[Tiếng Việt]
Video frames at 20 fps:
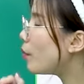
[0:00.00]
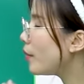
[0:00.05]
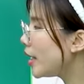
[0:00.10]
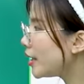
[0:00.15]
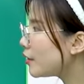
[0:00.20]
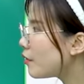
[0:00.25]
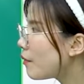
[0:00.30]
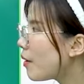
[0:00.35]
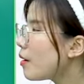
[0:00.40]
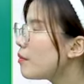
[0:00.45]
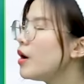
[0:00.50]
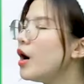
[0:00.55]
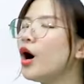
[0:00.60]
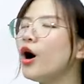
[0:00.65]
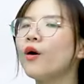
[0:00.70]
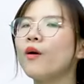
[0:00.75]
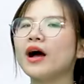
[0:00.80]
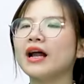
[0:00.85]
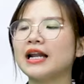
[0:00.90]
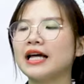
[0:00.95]
của mình đúng không?
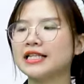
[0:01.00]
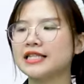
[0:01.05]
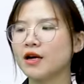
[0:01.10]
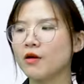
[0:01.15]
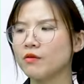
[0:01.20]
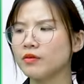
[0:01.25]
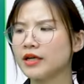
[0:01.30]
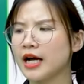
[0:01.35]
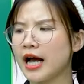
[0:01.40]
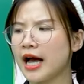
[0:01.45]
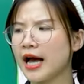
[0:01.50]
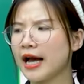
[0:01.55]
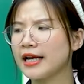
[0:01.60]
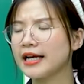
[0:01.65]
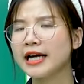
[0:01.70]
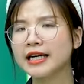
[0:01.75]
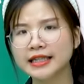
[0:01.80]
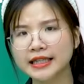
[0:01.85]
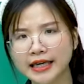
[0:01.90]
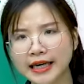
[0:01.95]
Hoặc là trong cái
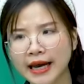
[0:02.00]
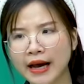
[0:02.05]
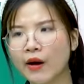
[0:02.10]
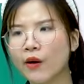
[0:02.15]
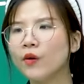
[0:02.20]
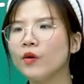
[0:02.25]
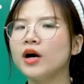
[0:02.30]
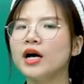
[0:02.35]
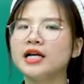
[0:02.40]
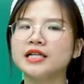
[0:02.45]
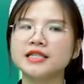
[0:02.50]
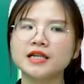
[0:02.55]
ngăn kéo,